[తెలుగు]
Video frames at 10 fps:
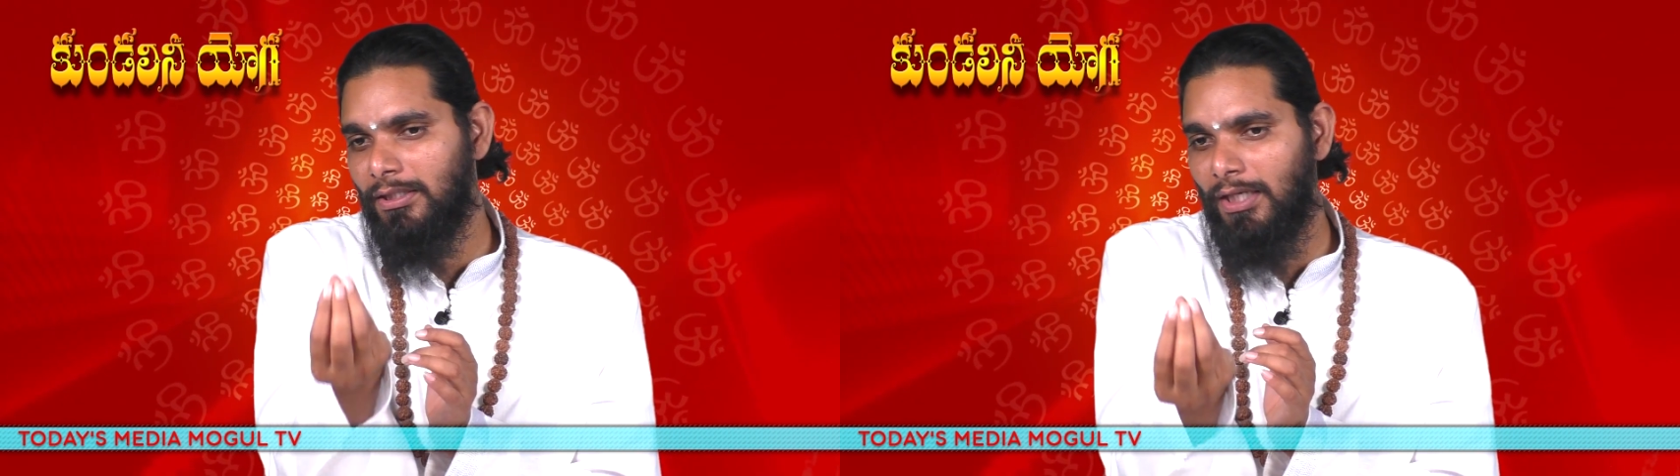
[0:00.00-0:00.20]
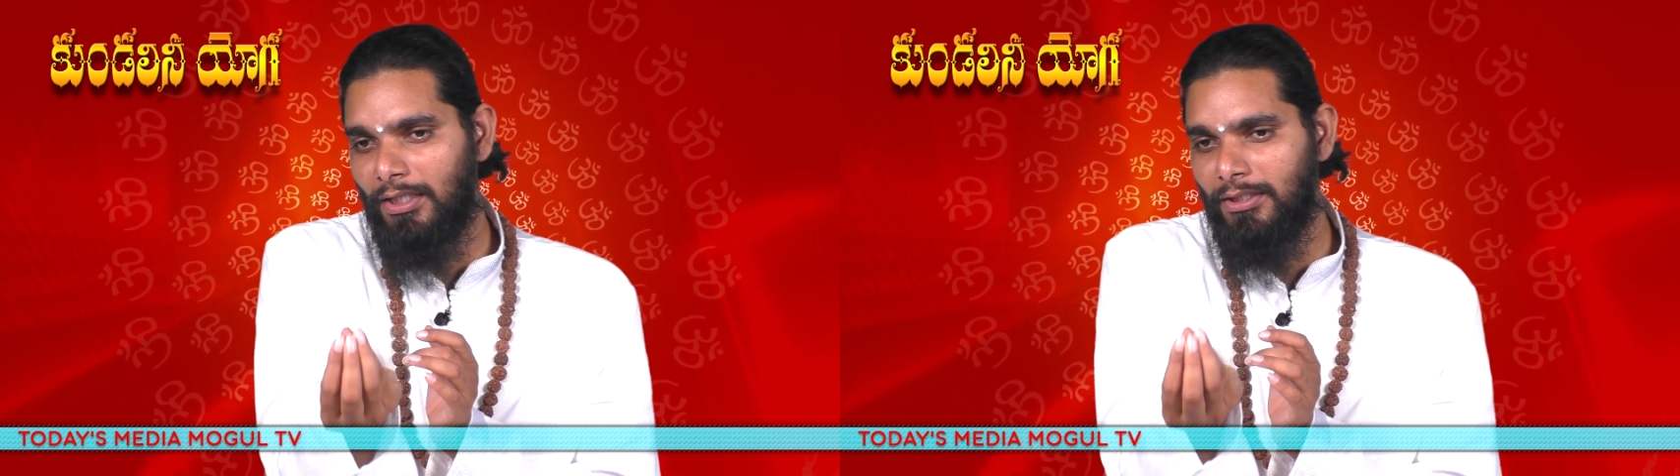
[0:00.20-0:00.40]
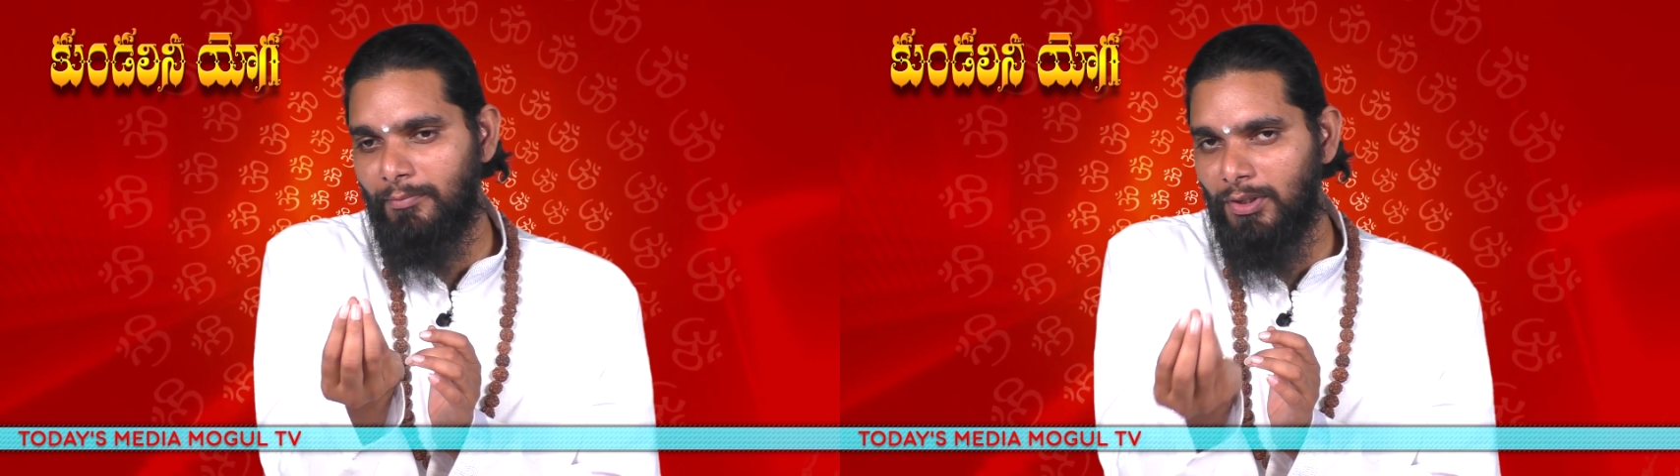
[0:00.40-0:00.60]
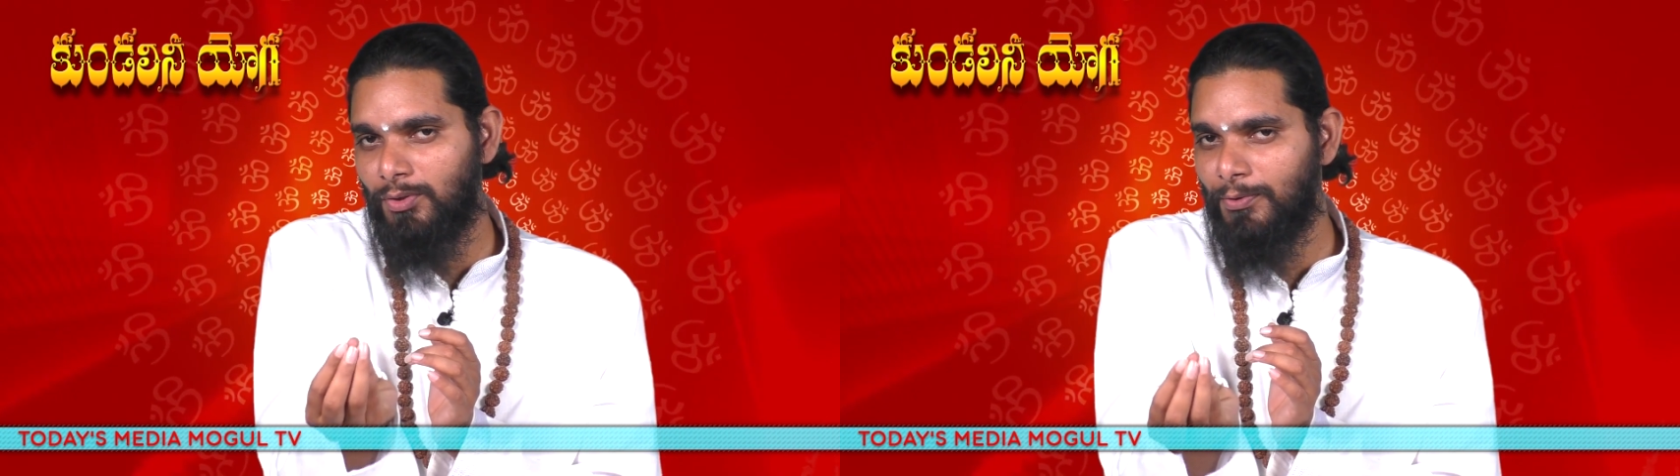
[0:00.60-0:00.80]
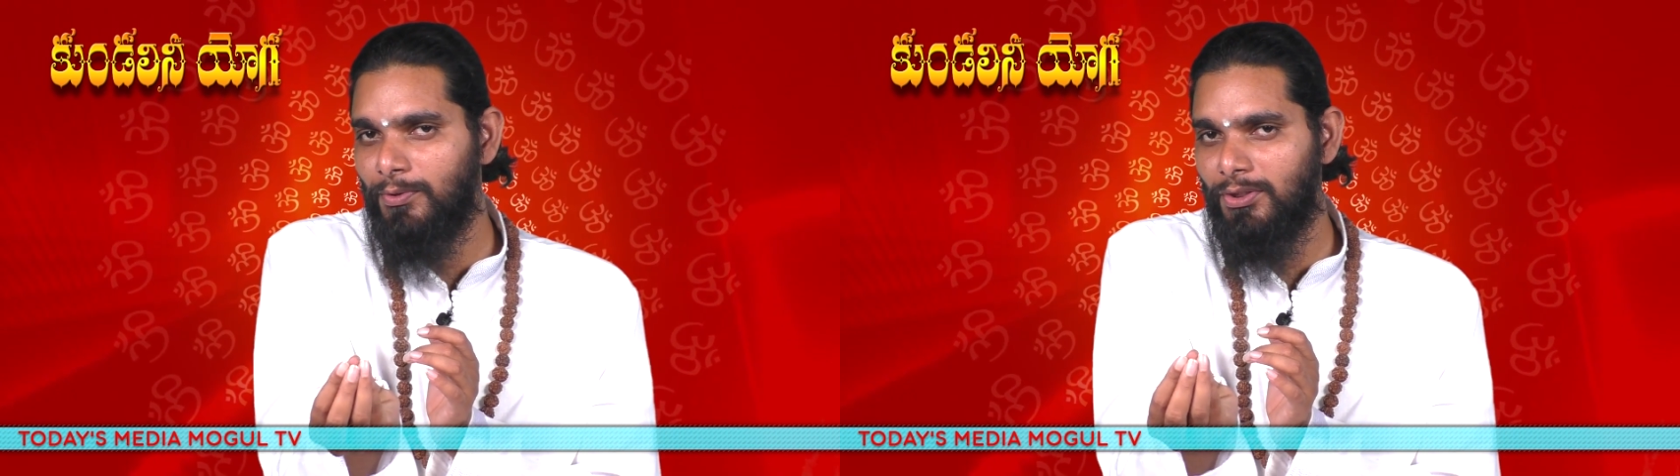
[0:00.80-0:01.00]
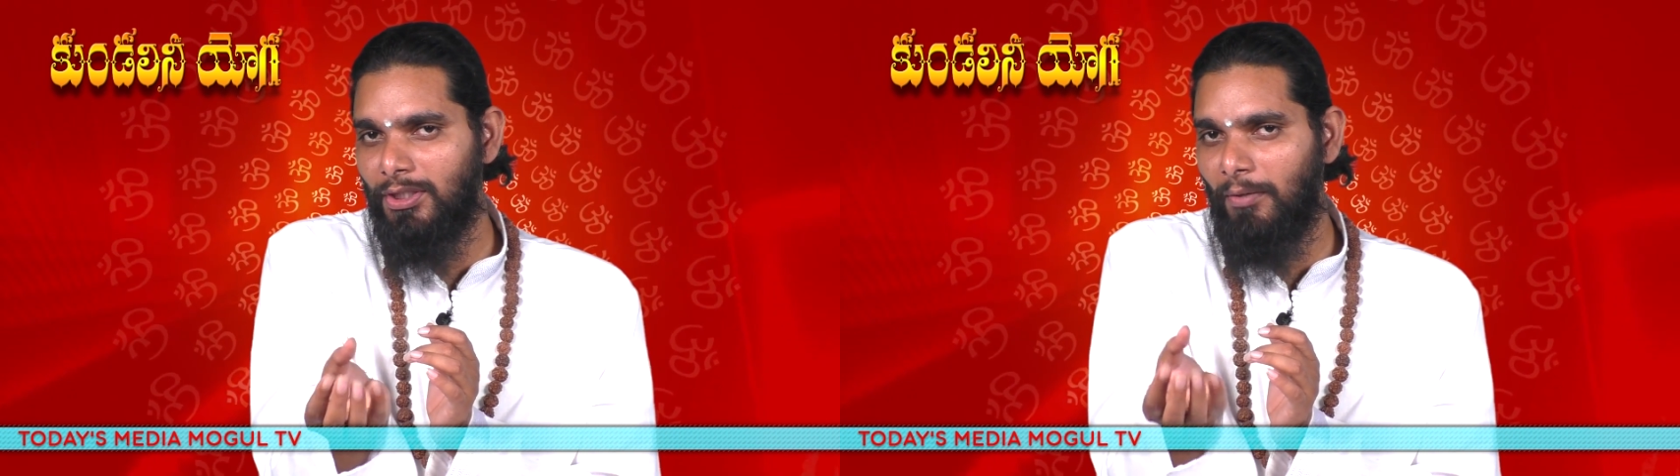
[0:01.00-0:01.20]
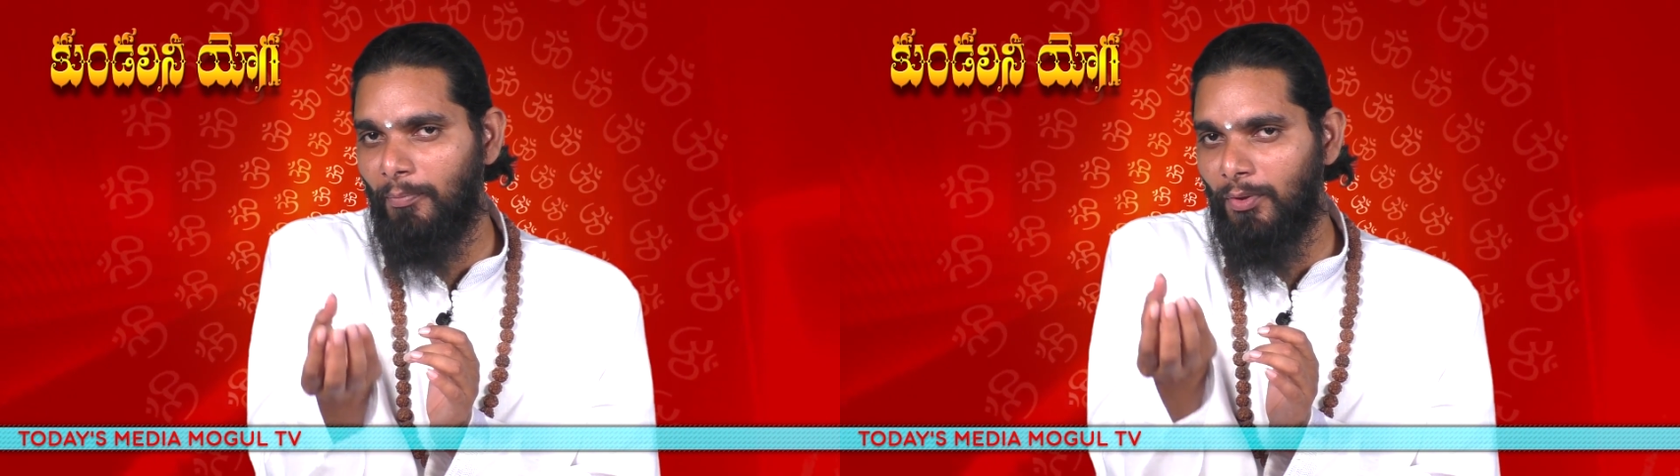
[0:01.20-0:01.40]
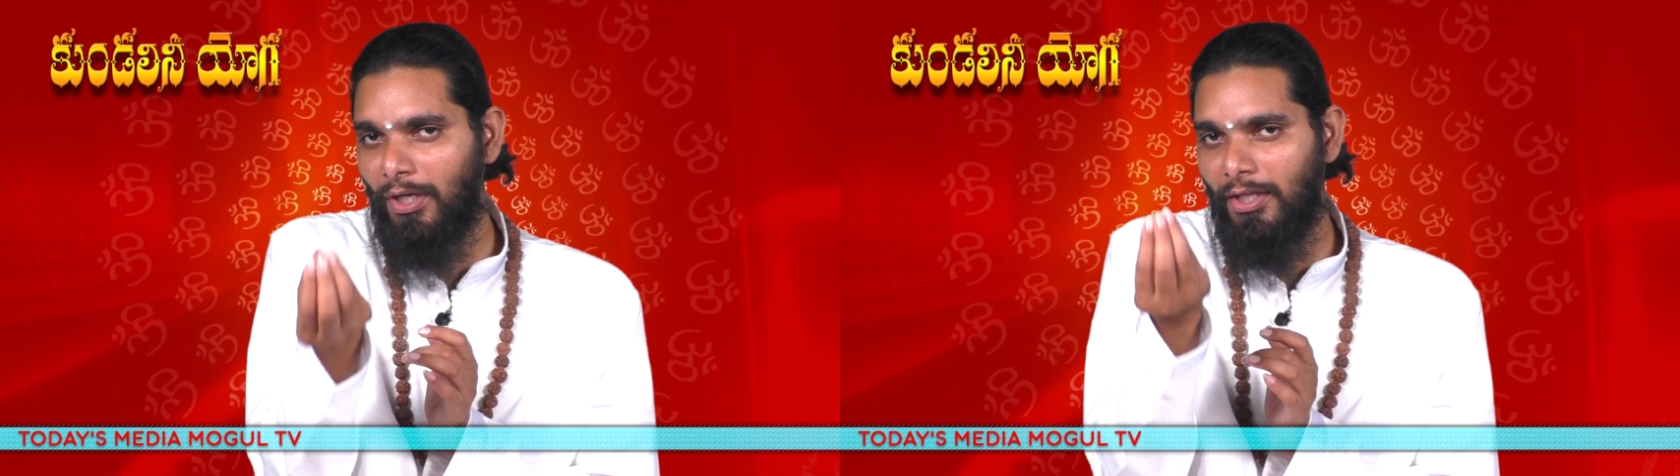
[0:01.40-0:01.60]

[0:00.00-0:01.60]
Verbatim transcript: దాన్ని మీరు చూసినప్పుడు